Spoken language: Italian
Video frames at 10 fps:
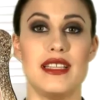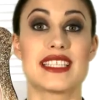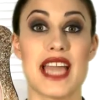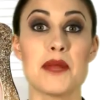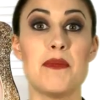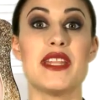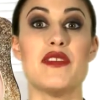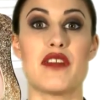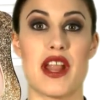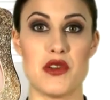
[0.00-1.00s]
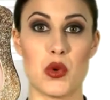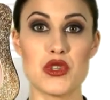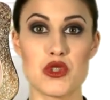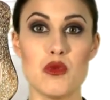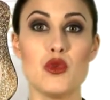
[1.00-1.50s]
Le scarpe rivivranno
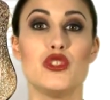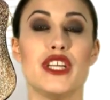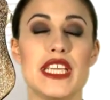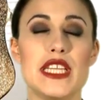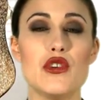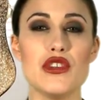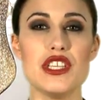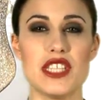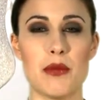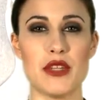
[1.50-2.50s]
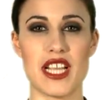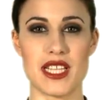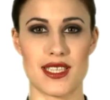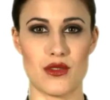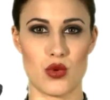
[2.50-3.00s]
questo mood in ogni tipo di
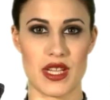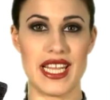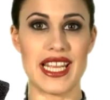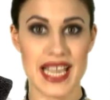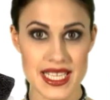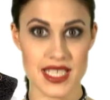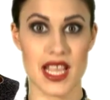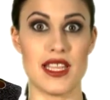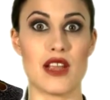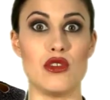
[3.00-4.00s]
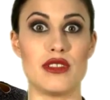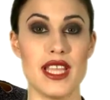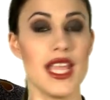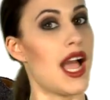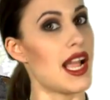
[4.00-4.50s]
calzatura, dalle classiche
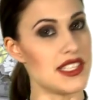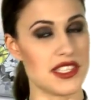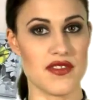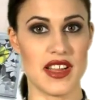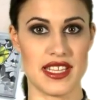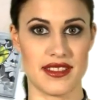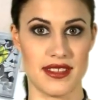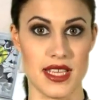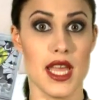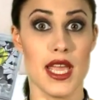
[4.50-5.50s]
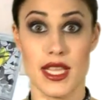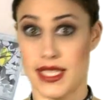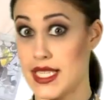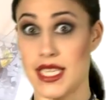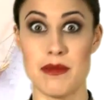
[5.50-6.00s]
décolleté agli stivaletti,
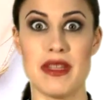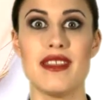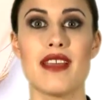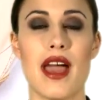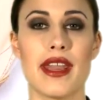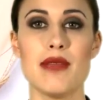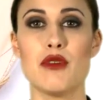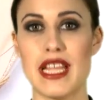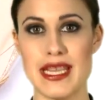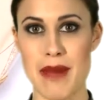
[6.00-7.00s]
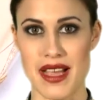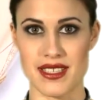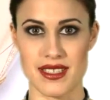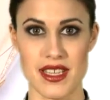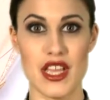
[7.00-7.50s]
senza dimenticare i modelli
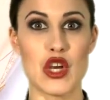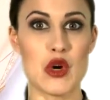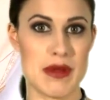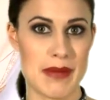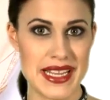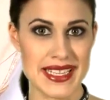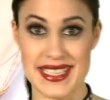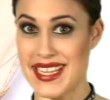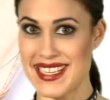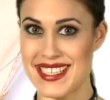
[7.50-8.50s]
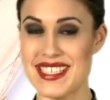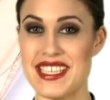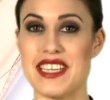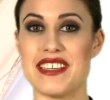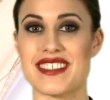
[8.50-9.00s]
bassi, come ballerine e
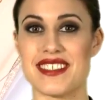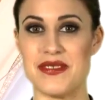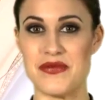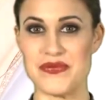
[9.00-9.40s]
sneakers.